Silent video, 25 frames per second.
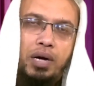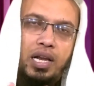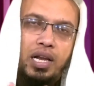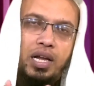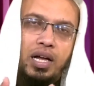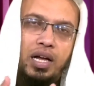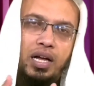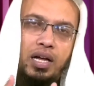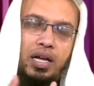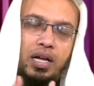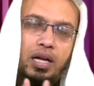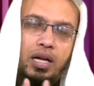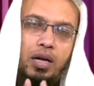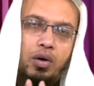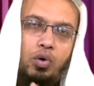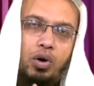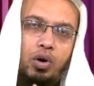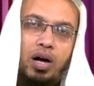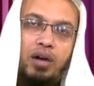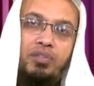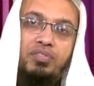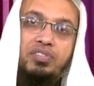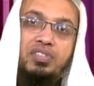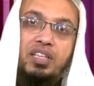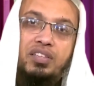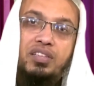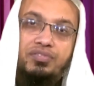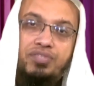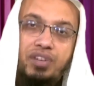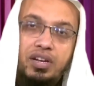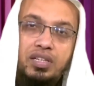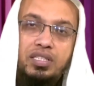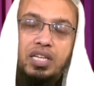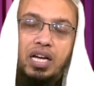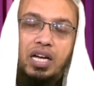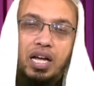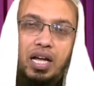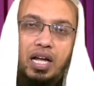আলাহা ও হাফিজাত
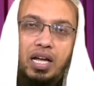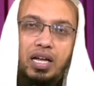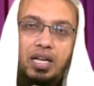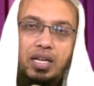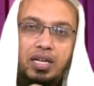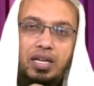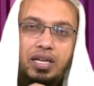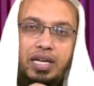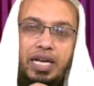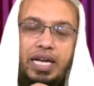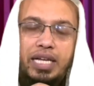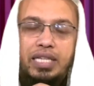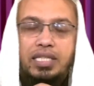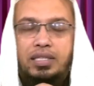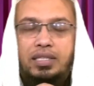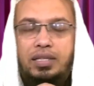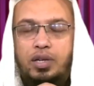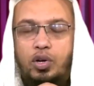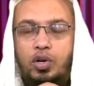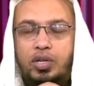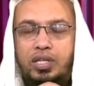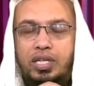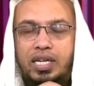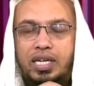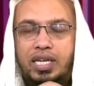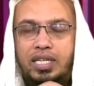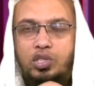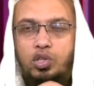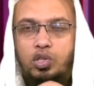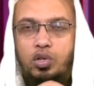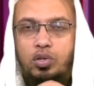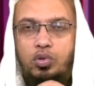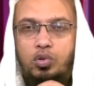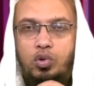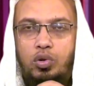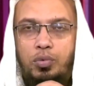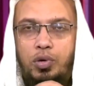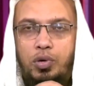ফারজাহা এই কয়েকটা কাজ
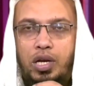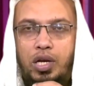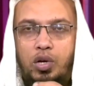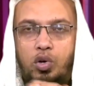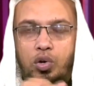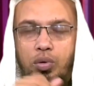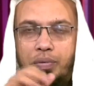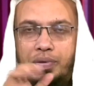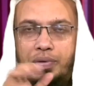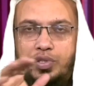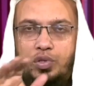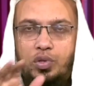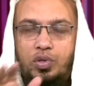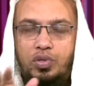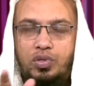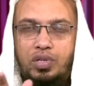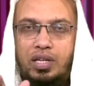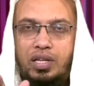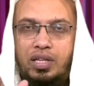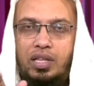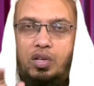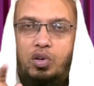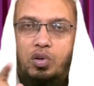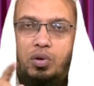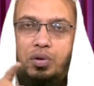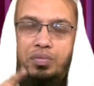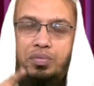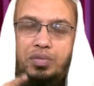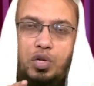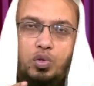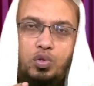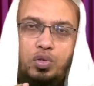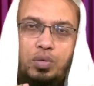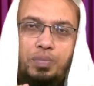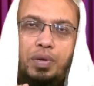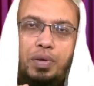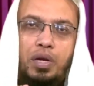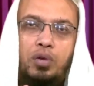যখন কোনো মহিলা করবে বাসাকে সালাদ করবে
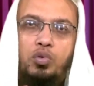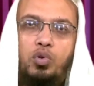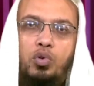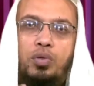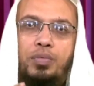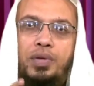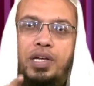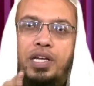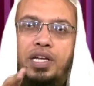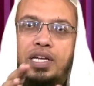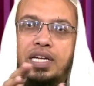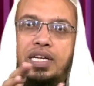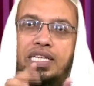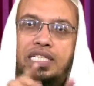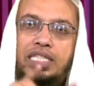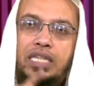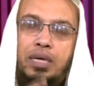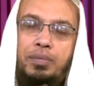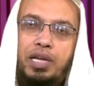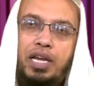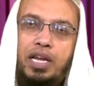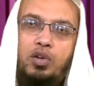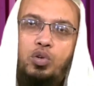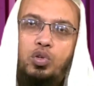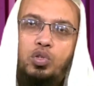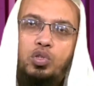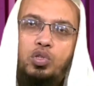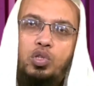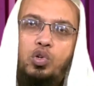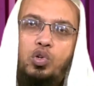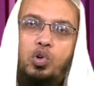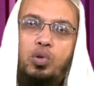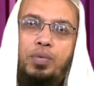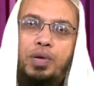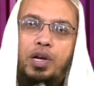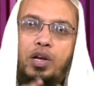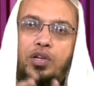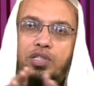আপনার রোজা পালন করবে স্বামীর আনুগত্য
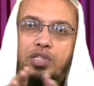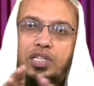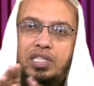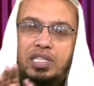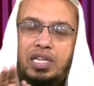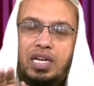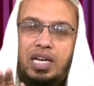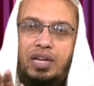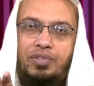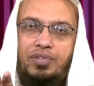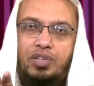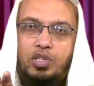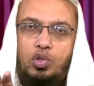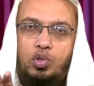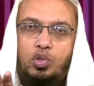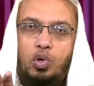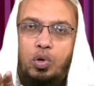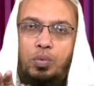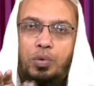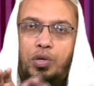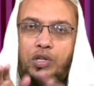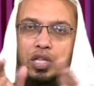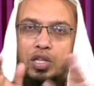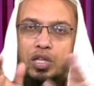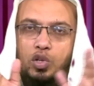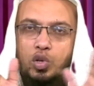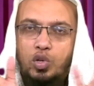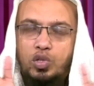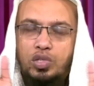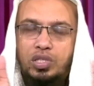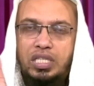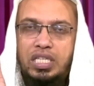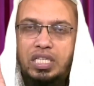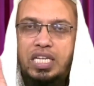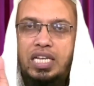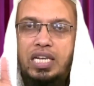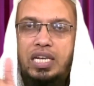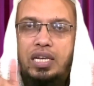করবে লজ্জাস্থান হেফাজত করবে অর্থাৎ
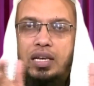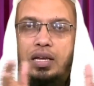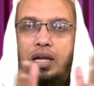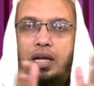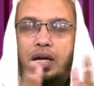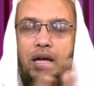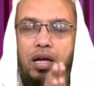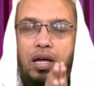অশ্লীল